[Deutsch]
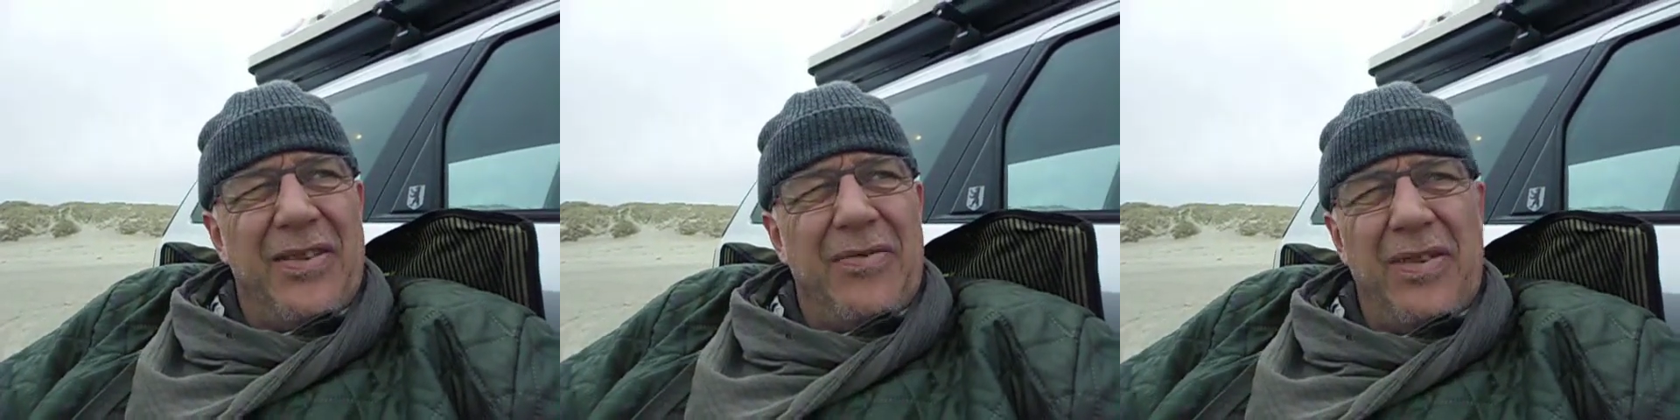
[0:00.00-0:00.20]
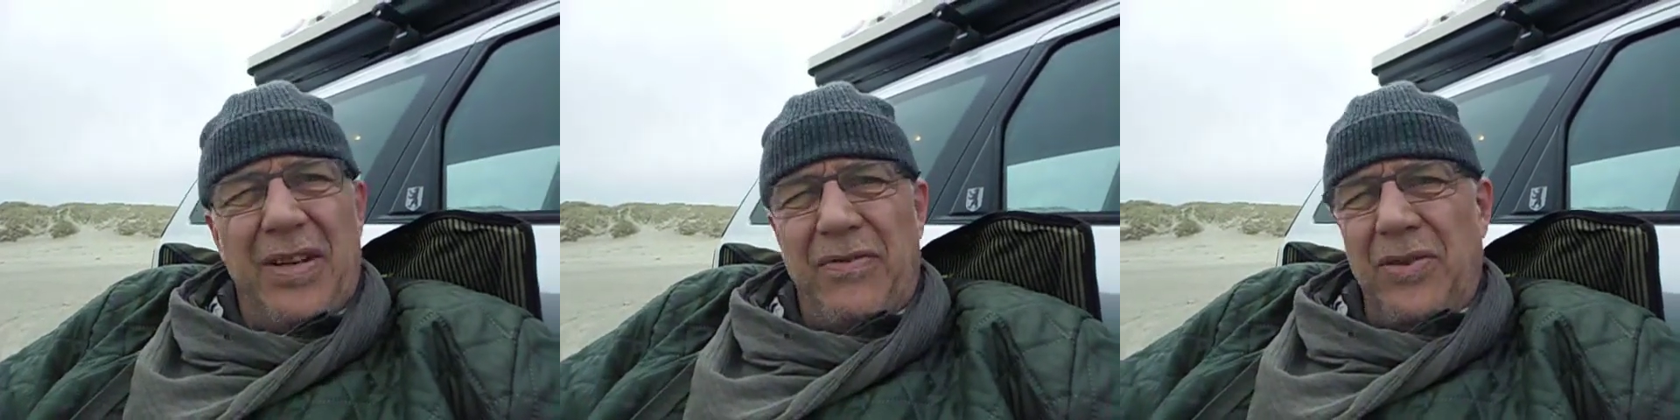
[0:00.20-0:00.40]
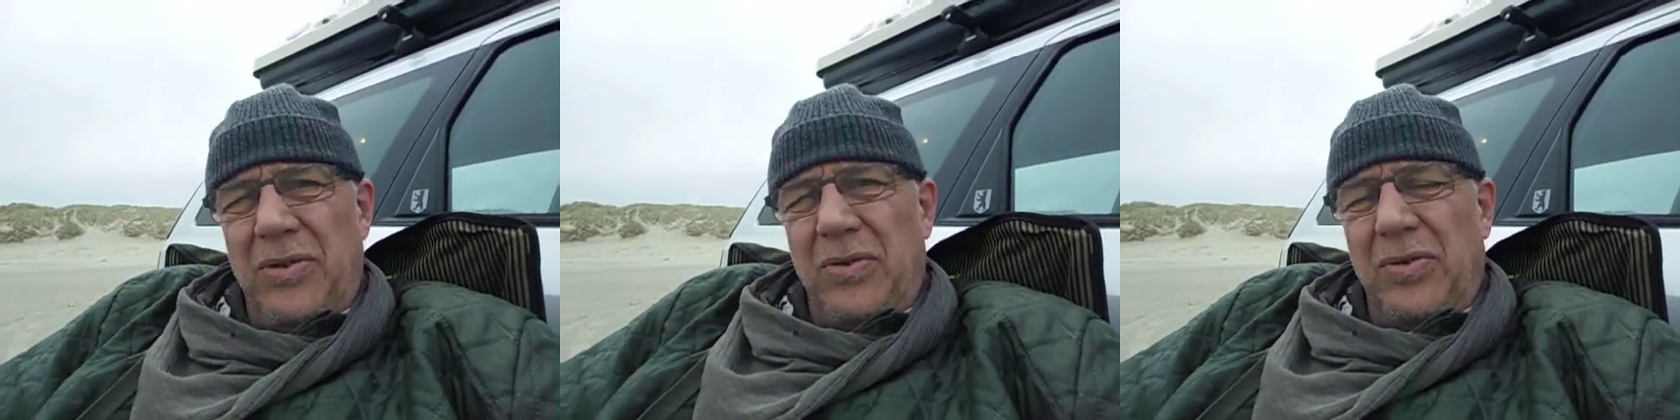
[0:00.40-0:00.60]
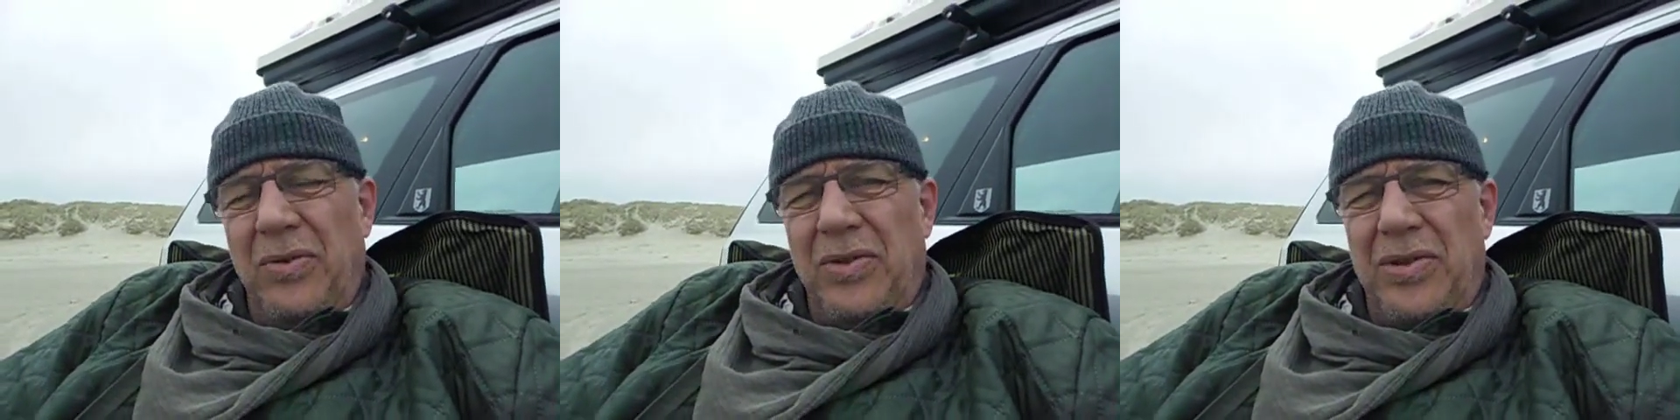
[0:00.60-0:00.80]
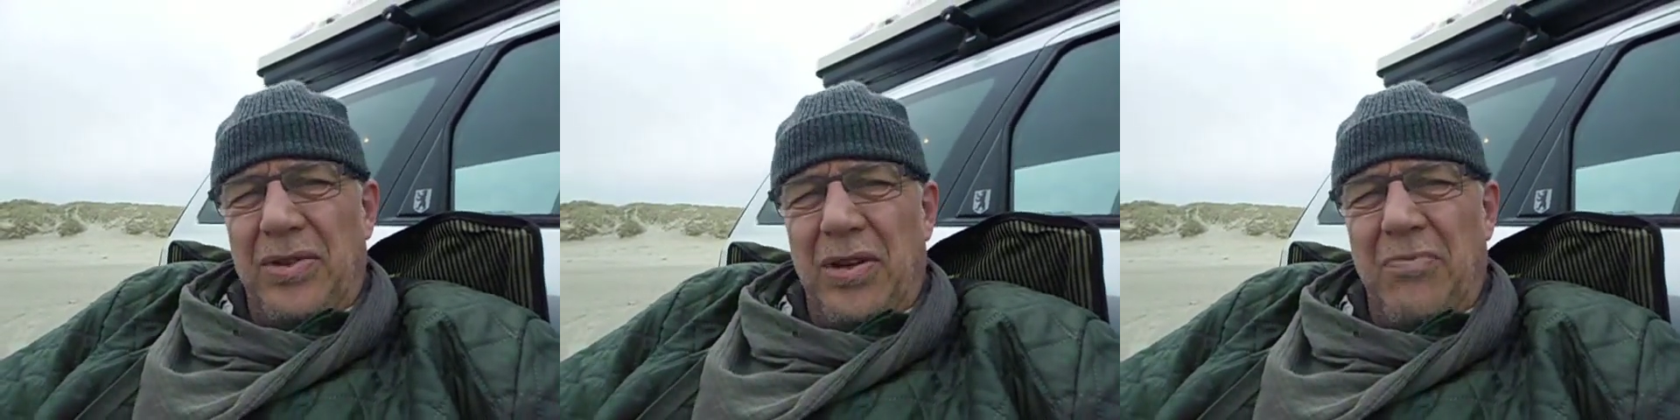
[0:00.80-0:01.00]
Wir versuchen
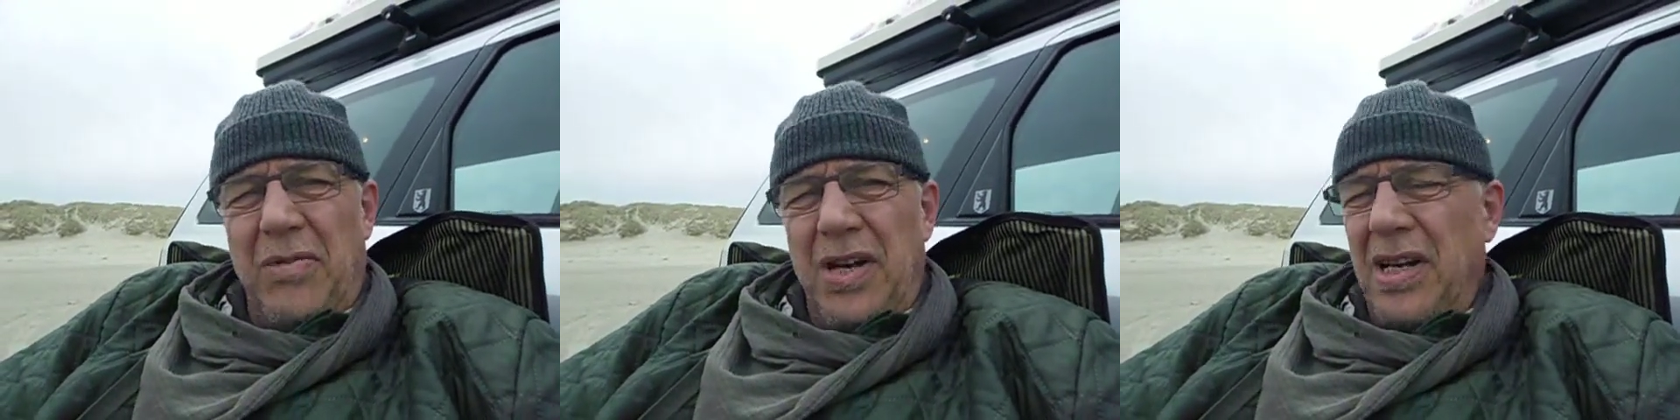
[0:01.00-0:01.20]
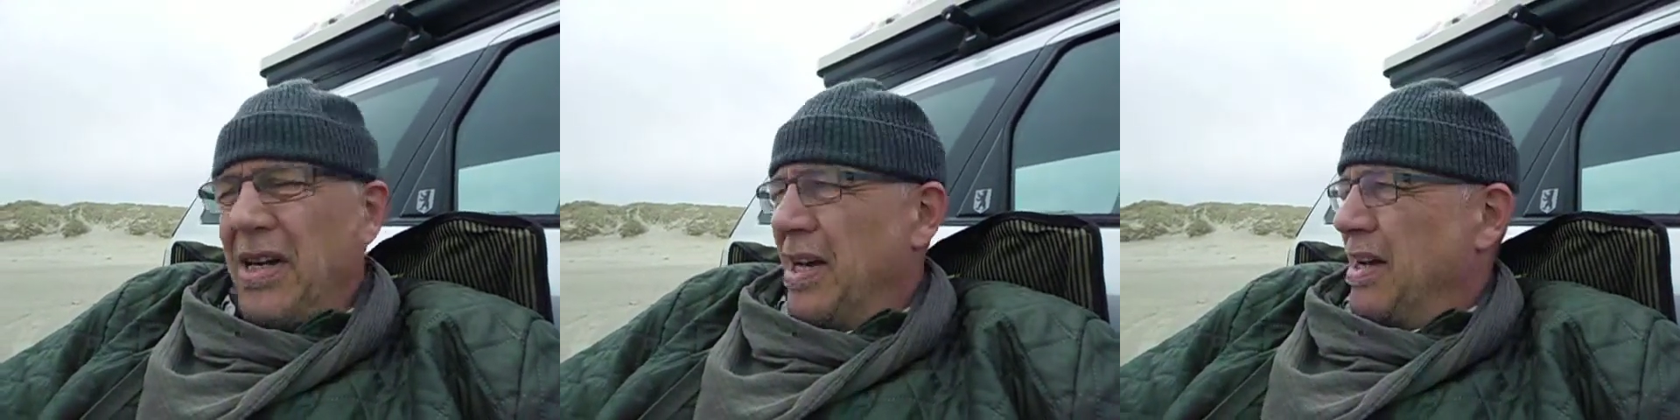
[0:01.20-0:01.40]
uns nochmal